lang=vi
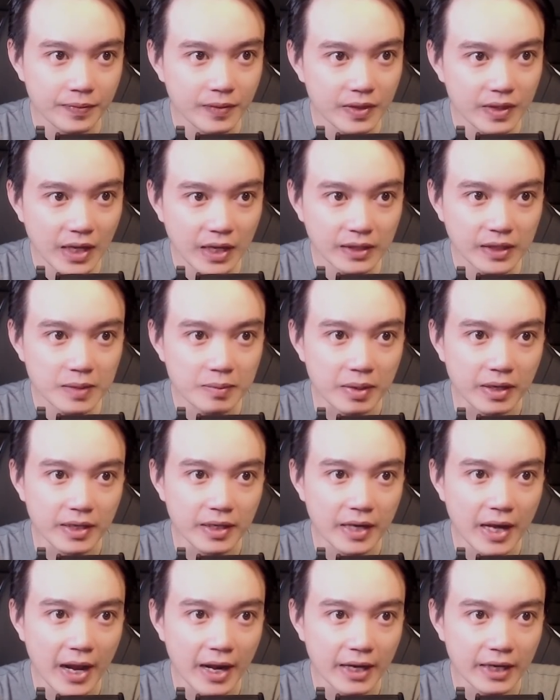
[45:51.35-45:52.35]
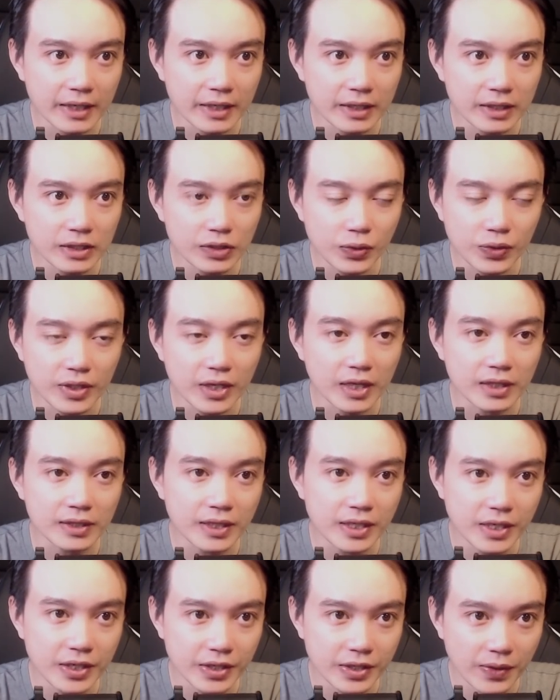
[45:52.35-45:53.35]
Nhắc tới Bạch Đan tôi chợt thấy
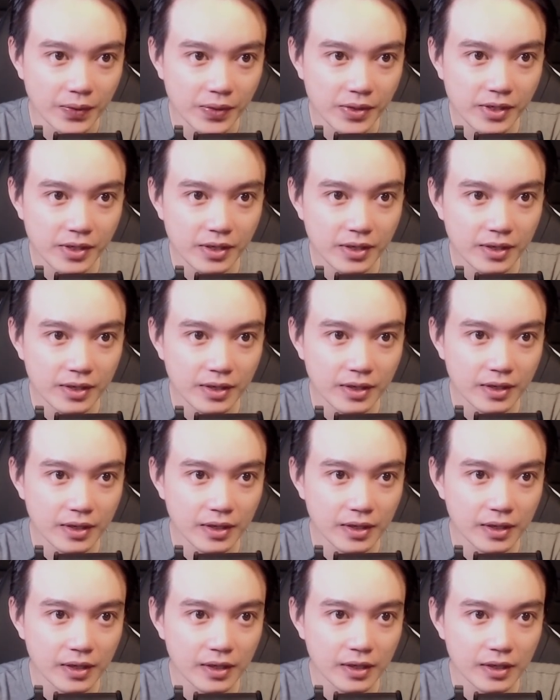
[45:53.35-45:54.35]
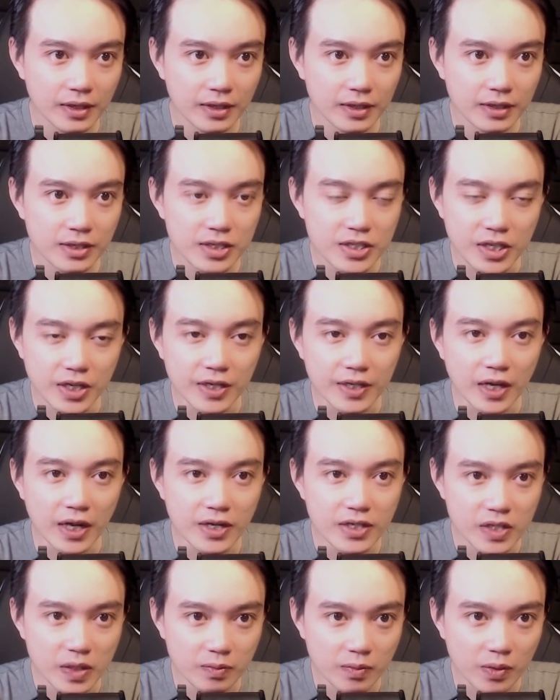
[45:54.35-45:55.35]
hơi nhói. Sinh đỡ
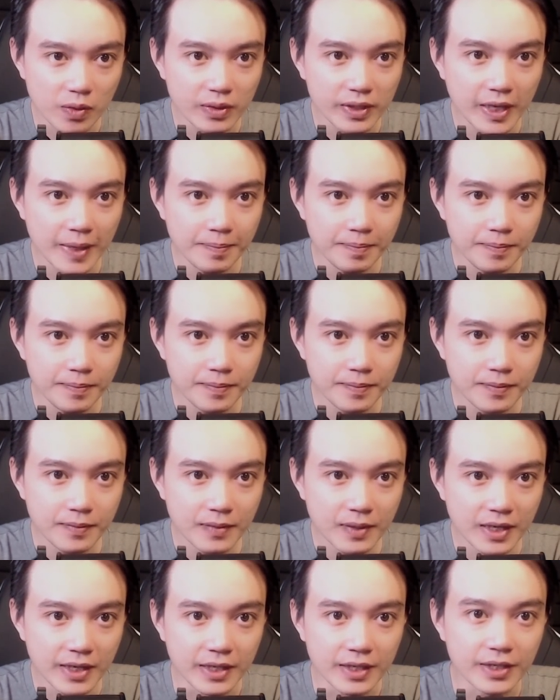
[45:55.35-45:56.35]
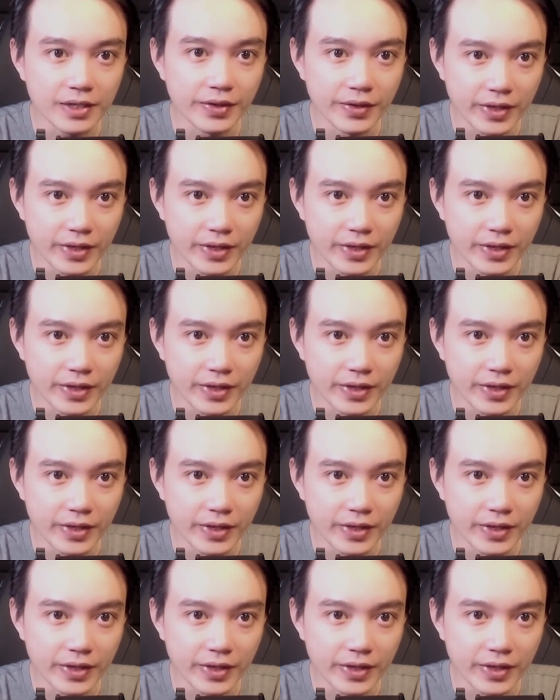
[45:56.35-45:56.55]
xong một chém, liền cười